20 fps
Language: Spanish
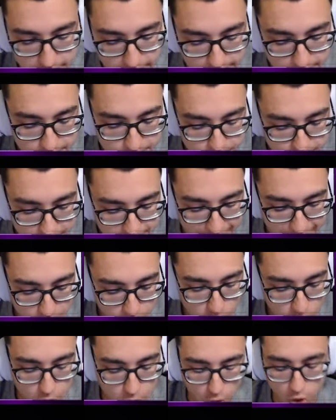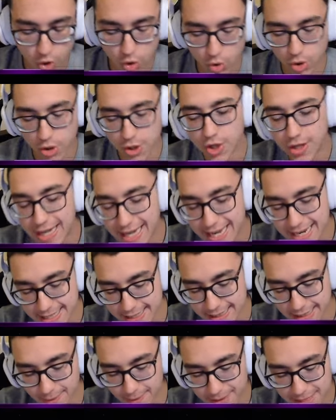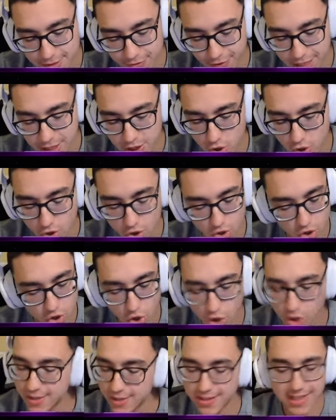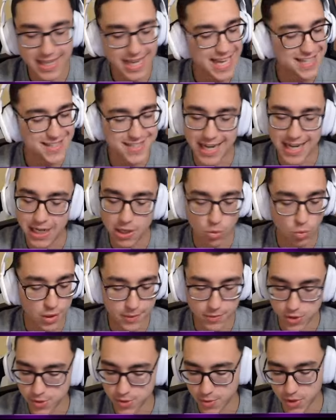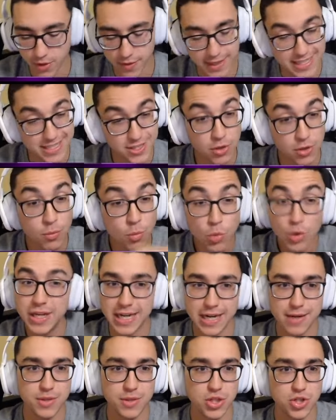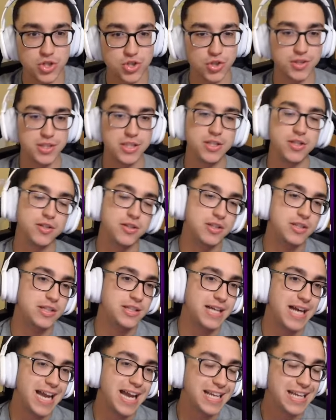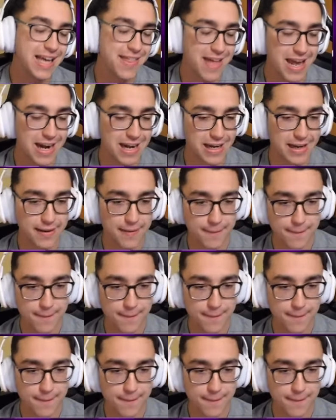¿eh? Dale con Colt, Rulio. Eh, si te ves fresco con Colt, échale huevos, brother. Estoy muy nervioso, tío. Hay que darle.